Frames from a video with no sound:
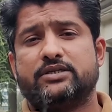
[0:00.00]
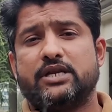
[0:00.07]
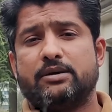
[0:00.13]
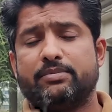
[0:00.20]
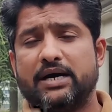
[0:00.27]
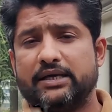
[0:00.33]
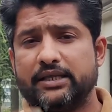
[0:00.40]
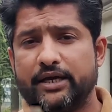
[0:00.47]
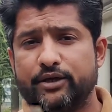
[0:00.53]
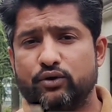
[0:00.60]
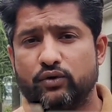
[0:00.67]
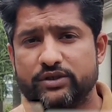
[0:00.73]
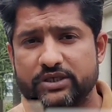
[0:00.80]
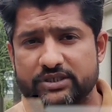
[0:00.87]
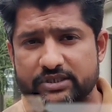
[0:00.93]
इस्लामाबाद हाई
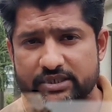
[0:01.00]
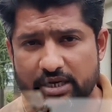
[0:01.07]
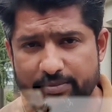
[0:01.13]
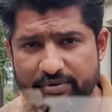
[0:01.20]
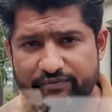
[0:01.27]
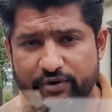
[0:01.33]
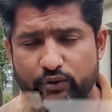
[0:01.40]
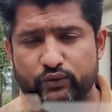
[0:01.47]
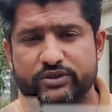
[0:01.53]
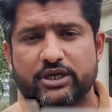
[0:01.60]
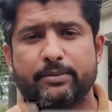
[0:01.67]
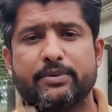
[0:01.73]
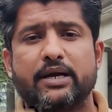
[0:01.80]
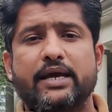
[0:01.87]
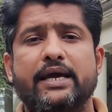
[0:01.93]
कोर्ट जस्टिस आमिर फारूक
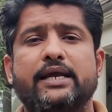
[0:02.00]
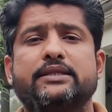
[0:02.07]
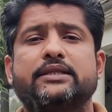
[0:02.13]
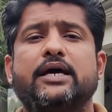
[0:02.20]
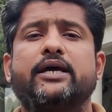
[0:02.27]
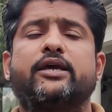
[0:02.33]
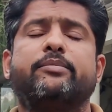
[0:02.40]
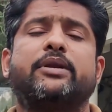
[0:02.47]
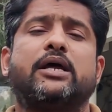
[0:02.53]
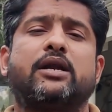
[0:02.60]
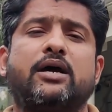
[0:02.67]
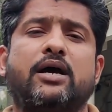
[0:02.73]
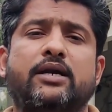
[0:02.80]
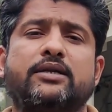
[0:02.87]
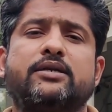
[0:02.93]
साहब का कहना था कि इमरान
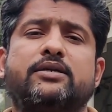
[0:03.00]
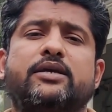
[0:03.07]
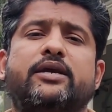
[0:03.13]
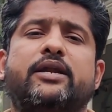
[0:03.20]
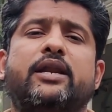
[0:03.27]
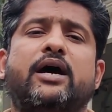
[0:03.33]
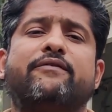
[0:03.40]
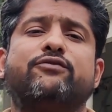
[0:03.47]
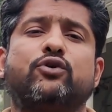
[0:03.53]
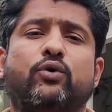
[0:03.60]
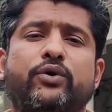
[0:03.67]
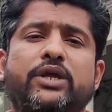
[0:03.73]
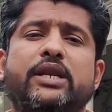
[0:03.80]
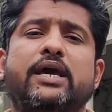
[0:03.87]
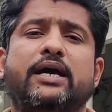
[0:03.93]
खान के खिलाफ
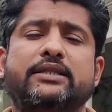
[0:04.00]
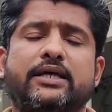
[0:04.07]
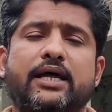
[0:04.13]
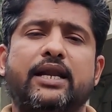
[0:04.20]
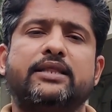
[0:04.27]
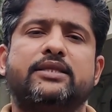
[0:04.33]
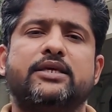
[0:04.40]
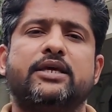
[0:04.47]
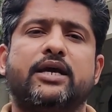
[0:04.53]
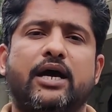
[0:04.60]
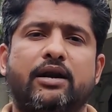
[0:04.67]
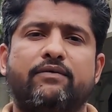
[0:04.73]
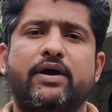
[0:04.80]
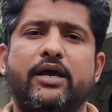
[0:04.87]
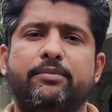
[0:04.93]
तोहन अदालत की
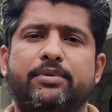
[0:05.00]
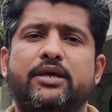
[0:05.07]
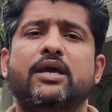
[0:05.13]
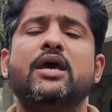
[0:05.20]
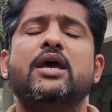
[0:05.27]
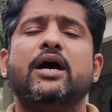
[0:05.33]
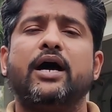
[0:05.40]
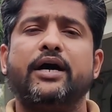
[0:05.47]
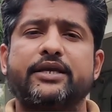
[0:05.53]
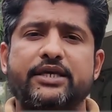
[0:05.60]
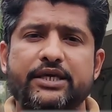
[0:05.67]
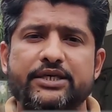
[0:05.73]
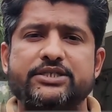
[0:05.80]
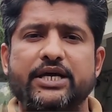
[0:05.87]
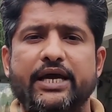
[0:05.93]
कार्रवाई भी
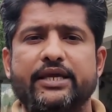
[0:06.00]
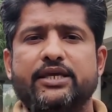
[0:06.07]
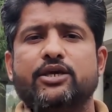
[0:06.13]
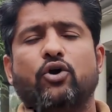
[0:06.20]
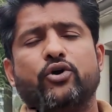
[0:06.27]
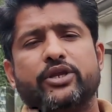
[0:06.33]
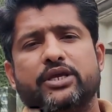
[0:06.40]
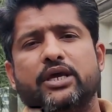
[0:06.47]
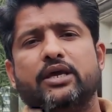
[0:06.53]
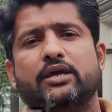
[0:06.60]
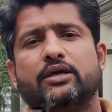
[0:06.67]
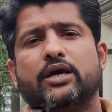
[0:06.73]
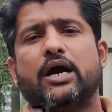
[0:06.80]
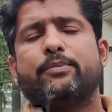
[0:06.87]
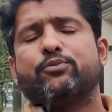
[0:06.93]
की जाएगी और ये
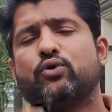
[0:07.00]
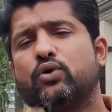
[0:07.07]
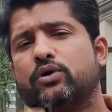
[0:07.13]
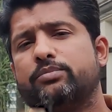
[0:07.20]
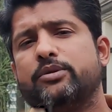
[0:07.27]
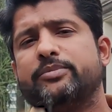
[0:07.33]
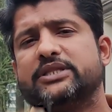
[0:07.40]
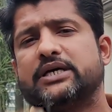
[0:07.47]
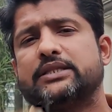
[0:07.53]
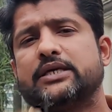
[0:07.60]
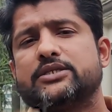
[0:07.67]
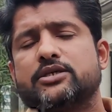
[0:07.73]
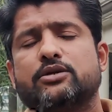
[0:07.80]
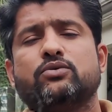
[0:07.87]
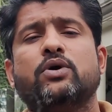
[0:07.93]
आपको और भी बताता
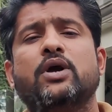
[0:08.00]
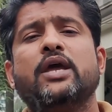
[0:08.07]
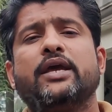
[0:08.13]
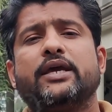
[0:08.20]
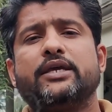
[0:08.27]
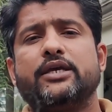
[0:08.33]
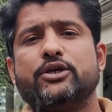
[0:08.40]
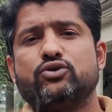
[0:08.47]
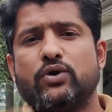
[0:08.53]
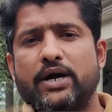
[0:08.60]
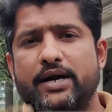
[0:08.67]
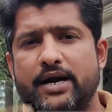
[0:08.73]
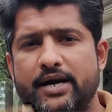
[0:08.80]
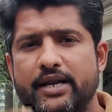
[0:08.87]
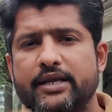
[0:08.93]
चलूँ कि ये जो
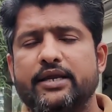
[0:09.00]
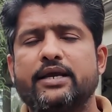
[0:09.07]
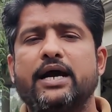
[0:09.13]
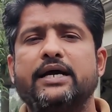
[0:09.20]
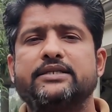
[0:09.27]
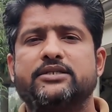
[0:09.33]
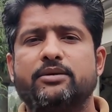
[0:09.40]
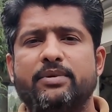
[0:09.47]
अंडरटेकिंग आज